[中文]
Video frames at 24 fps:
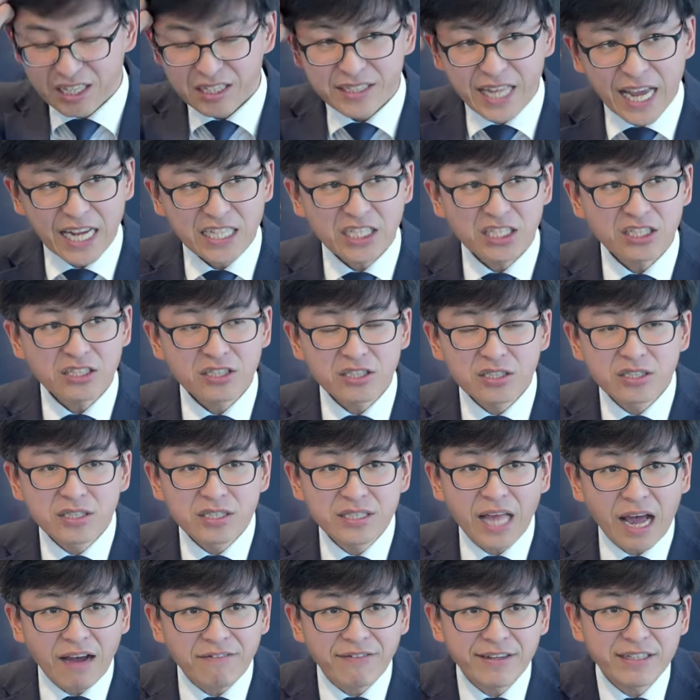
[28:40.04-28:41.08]
但是
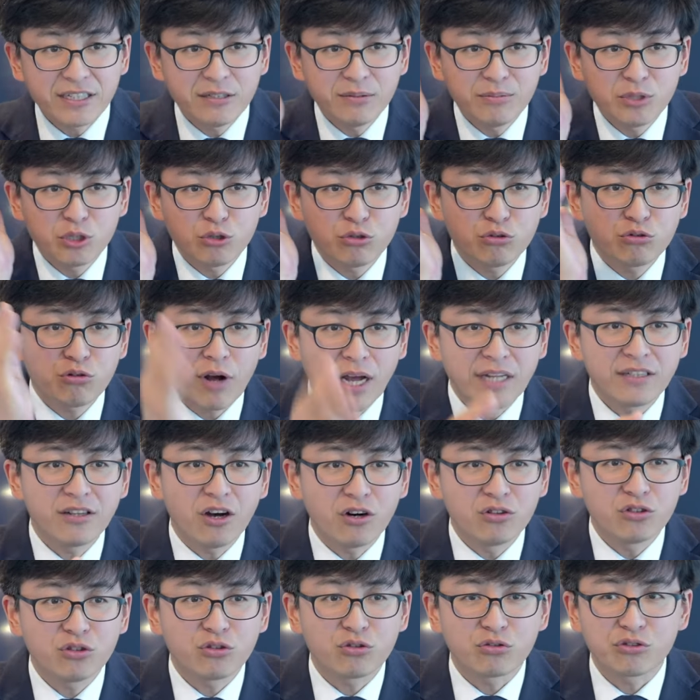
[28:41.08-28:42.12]
打发他们去传
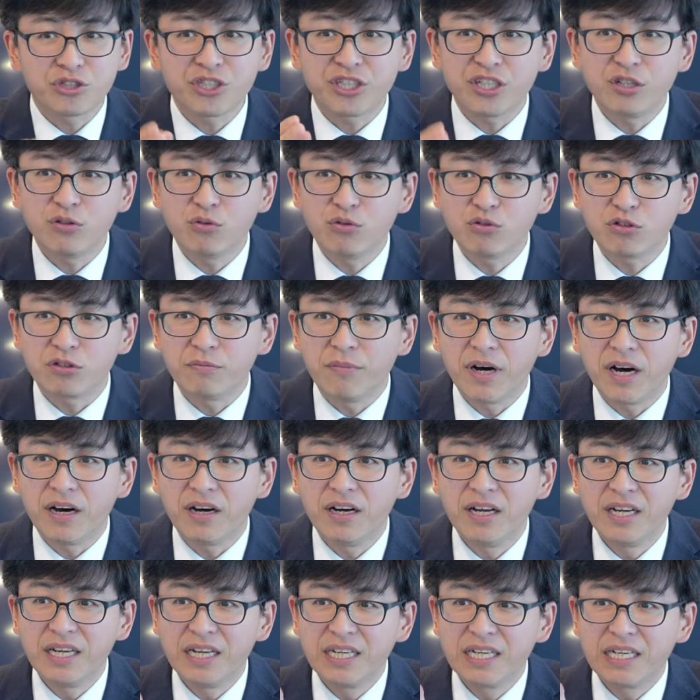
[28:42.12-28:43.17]
道的时候，形容什
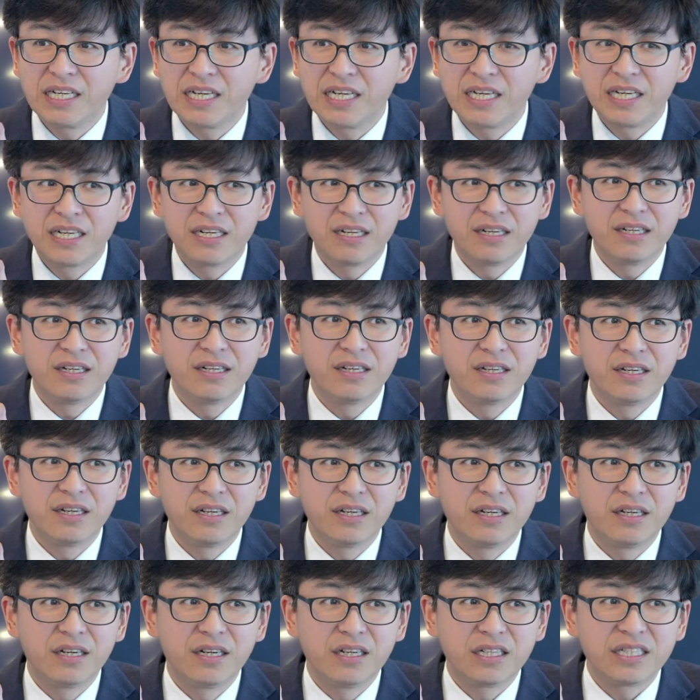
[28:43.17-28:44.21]
么？
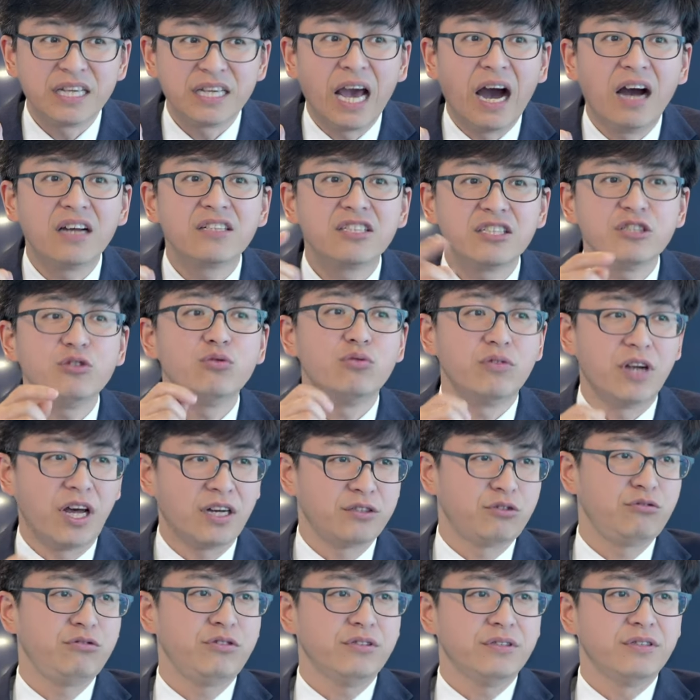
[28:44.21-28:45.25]
羊进入
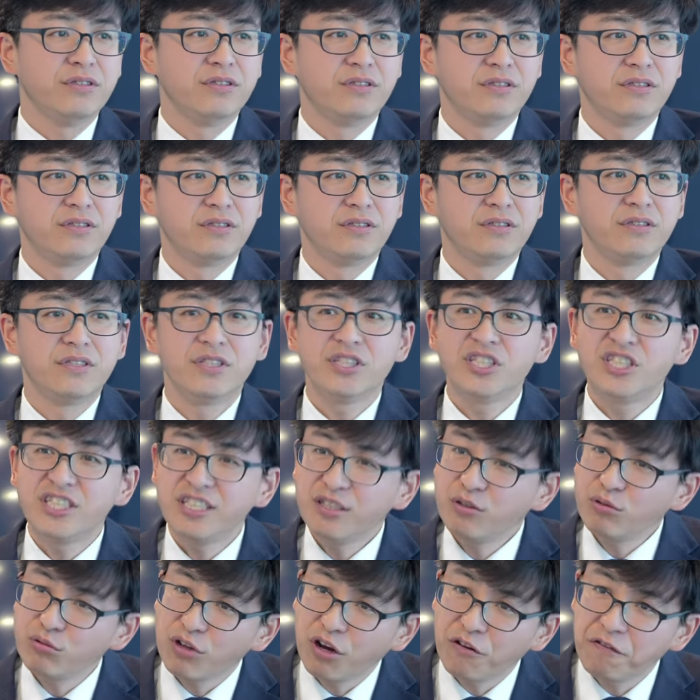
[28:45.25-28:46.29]
狼群，
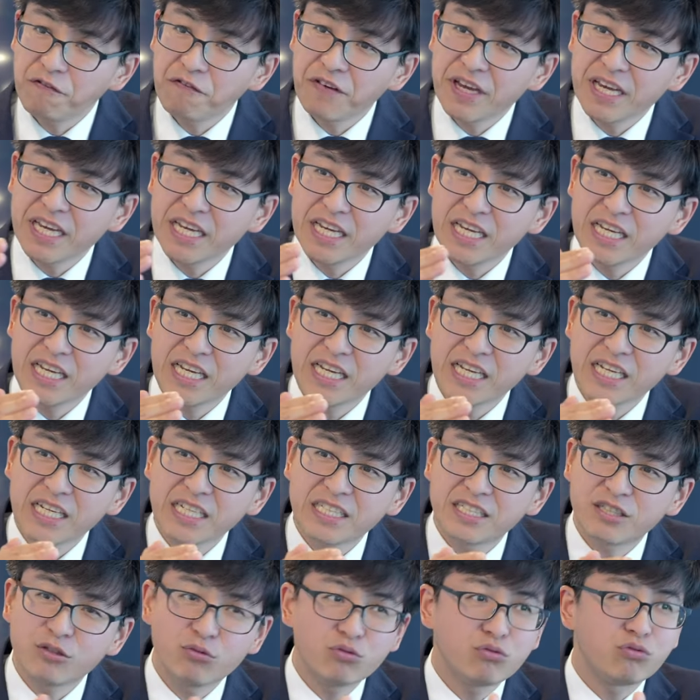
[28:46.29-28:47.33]
进入到
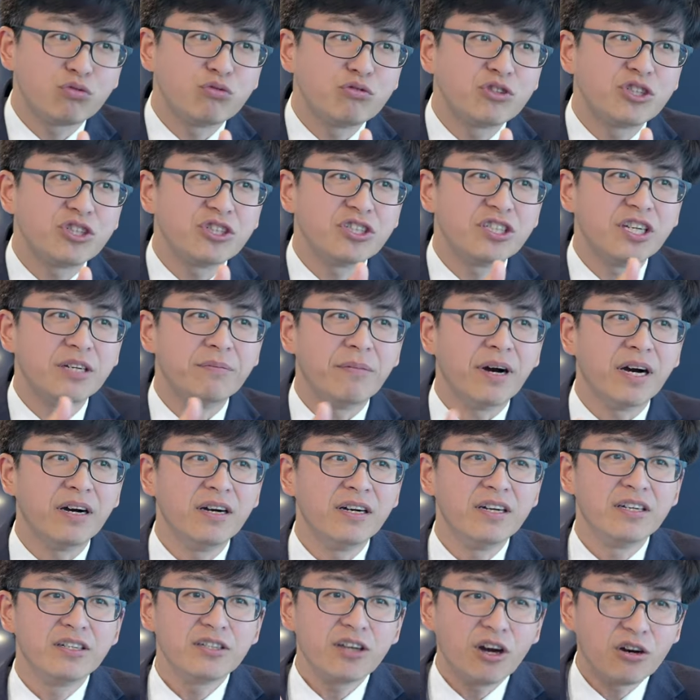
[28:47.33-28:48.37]
非基督徒世界吗？
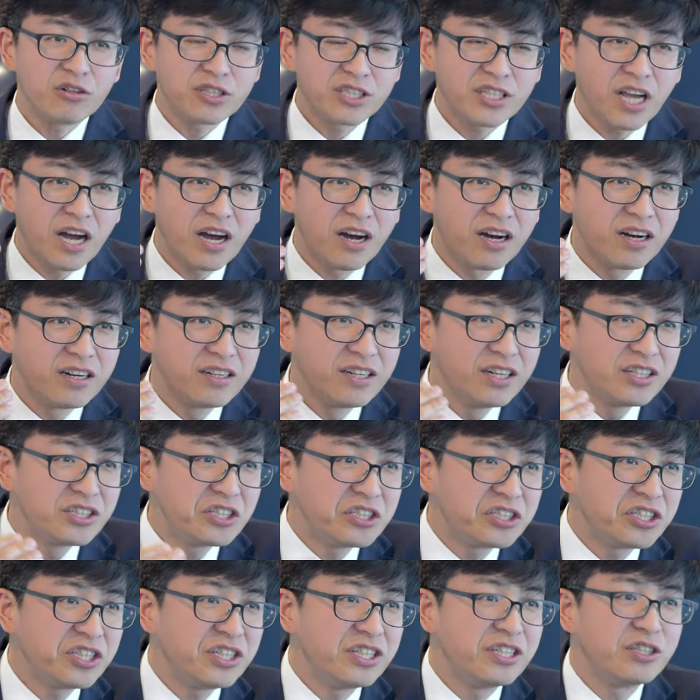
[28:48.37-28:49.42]
要向
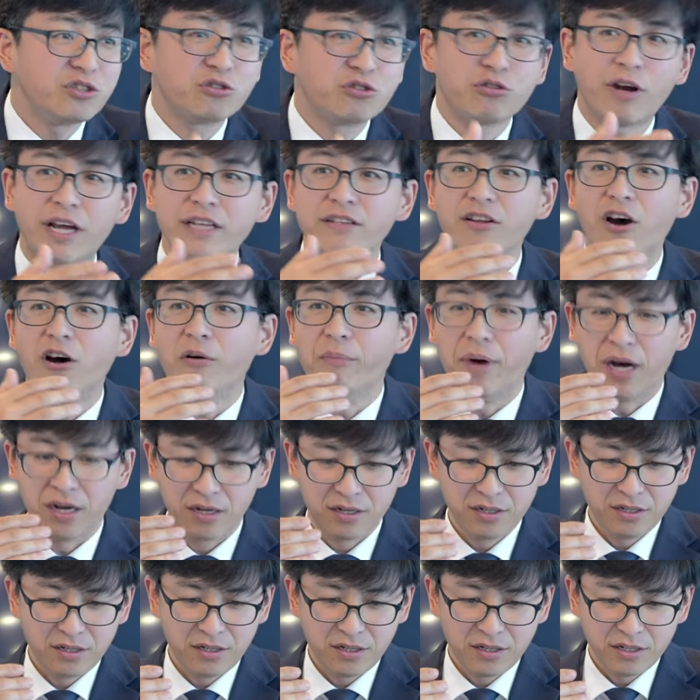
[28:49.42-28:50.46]
这些人传道吗？
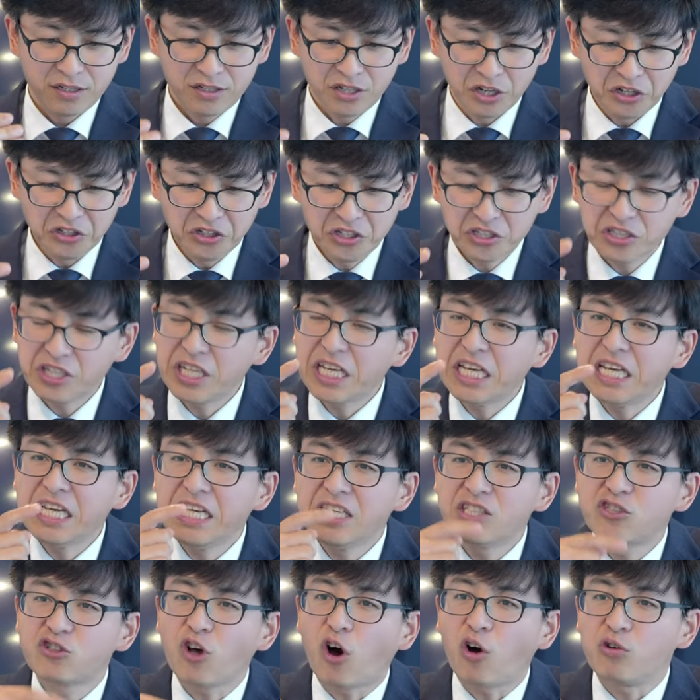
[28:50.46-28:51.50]
可能第
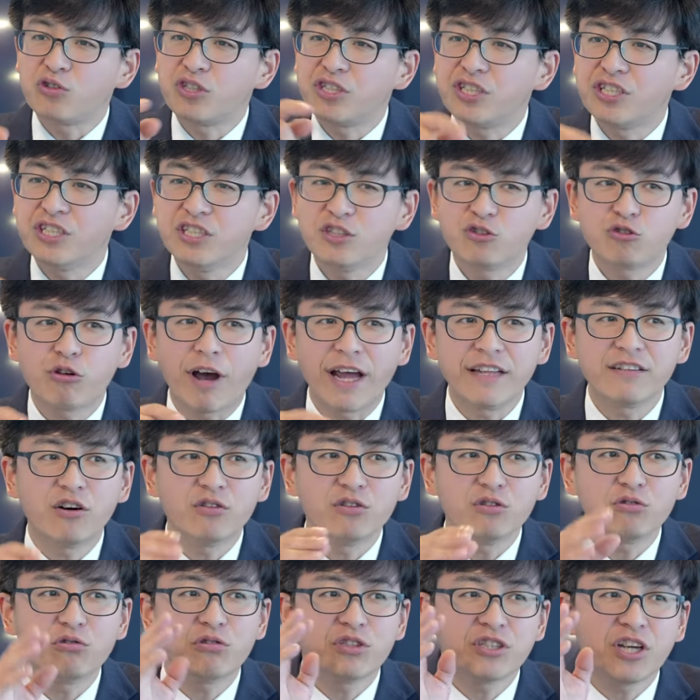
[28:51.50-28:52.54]
一早期传
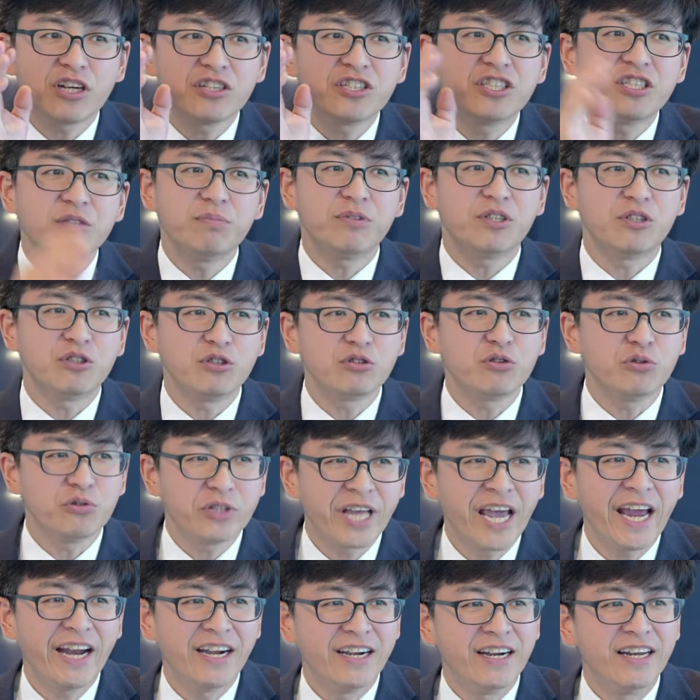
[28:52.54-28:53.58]
道的对象基本是犹
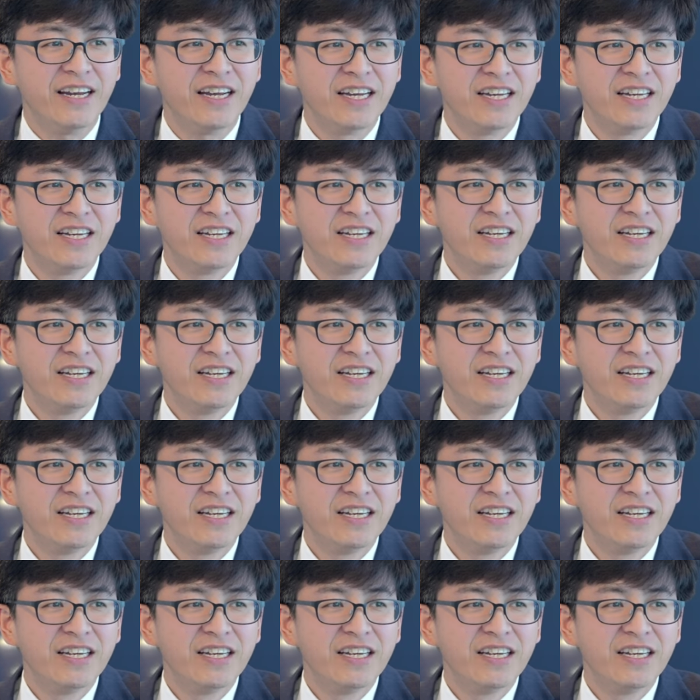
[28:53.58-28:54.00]
太人，